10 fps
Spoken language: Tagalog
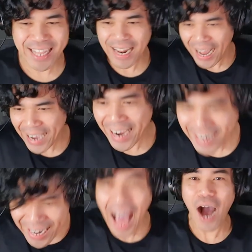Nilagay
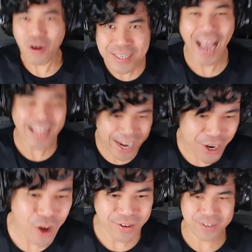nila ako sa
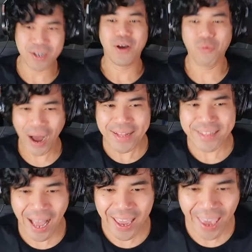laro! What
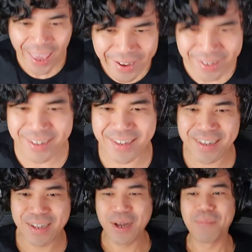the heck?
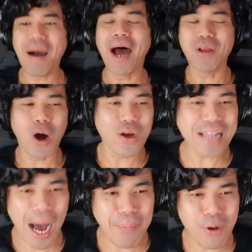Paano ko
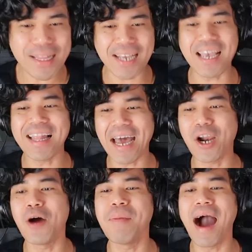napunta sa
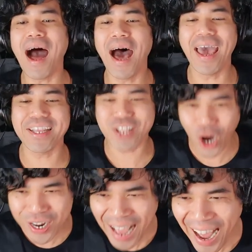laro mga idol?